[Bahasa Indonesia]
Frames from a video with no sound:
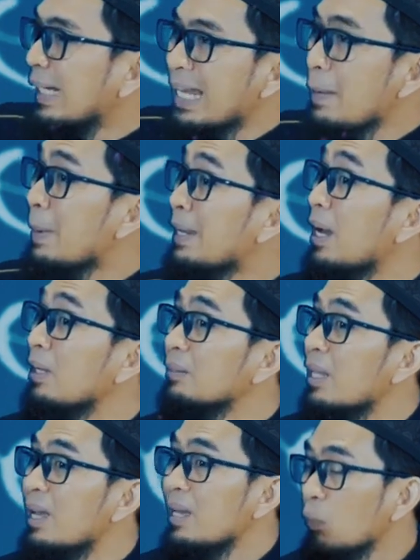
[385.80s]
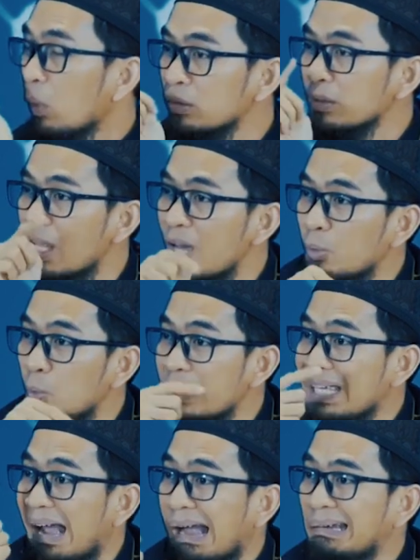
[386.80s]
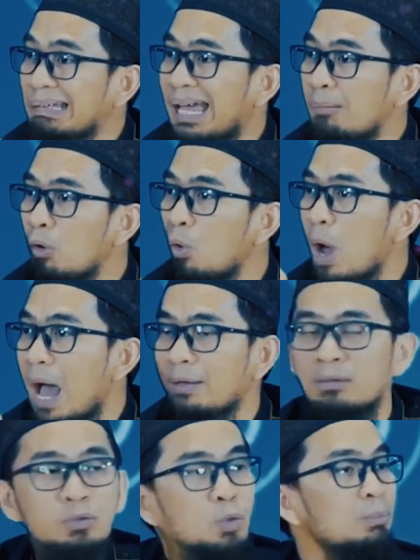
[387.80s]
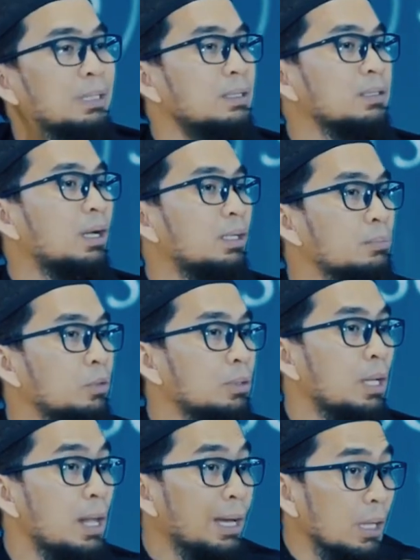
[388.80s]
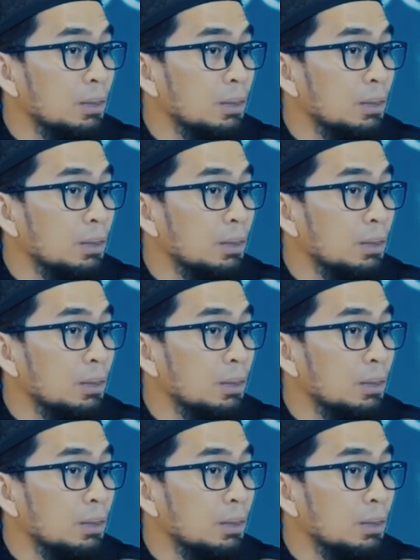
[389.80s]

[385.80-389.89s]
Kenapa ya Allah? Wallahu ya'lamu wa antum la ta'lamun.